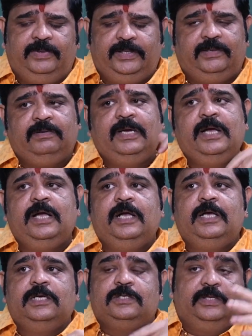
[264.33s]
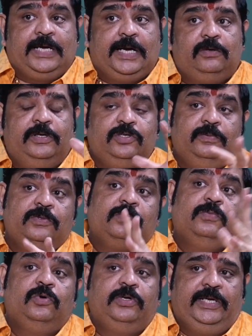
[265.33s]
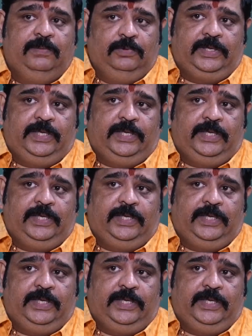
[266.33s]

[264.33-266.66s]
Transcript: పెట్టారు సో దాంట్లో ఇంచుమించు మూడు టీంలు